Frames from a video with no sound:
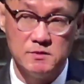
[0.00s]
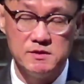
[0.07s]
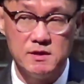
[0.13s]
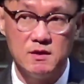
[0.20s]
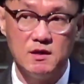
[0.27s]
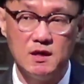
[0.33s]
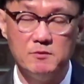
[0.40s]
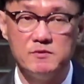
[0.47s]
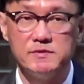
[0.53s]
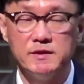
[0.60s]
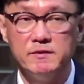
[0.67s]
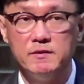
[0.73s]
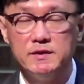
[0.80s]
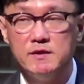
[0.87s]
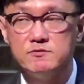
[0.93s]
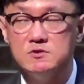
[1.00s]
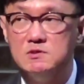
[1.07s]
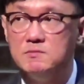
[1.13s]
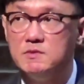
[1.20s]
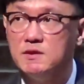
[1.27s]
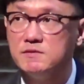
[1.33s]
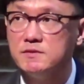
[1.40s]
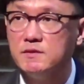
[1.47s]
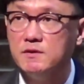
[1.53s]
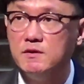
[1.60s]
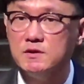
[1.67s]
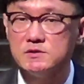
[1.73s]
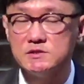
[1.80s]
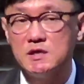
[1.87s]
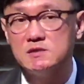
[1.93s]
여러분 생각해 보세요.
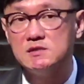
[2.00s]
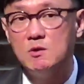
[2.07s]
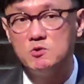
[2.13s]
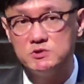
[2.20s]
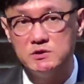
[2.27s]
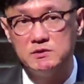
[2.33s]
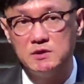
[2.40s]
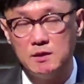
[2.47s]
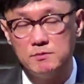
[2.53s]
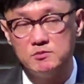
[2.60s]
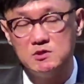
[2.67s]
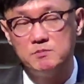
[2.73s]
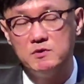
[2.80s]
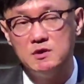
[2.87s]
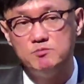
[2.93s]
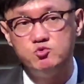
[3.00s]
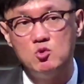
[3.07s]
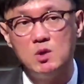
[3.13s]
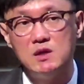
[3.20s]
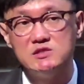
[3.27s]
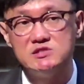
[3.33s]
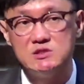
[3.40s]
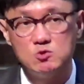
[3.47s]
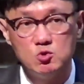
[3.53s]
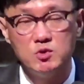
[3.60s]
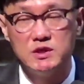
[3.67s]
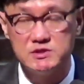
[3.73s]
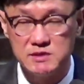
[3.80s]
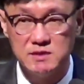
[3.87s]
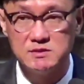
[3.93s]
예수님께서 찾아오실 때, 특별히 부활
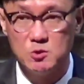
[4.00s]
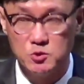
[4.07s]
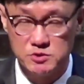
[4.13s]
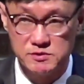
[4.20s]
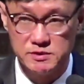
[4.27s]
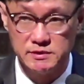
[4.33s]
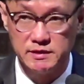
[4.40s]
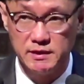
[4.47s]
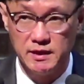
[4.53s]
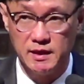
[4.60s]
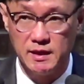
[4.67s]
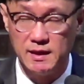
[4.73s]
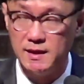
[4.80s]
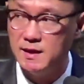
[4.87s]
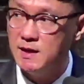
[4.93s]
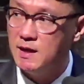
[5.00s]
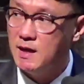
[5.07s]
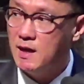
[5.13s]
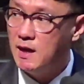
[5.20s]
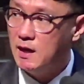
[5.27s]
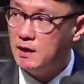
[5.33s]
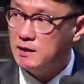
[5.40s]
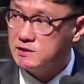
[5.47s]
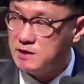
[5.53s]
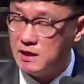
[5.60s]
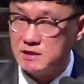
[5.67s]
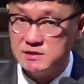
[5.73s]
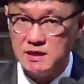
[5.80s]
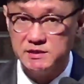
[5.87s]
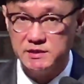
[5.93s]
직후에 찾아오셨을 때,
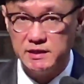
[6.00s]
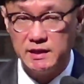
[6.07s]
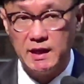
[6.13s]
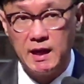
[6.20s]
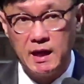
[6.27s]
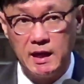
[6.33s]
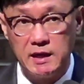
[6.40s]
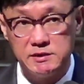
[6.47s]
제자들에게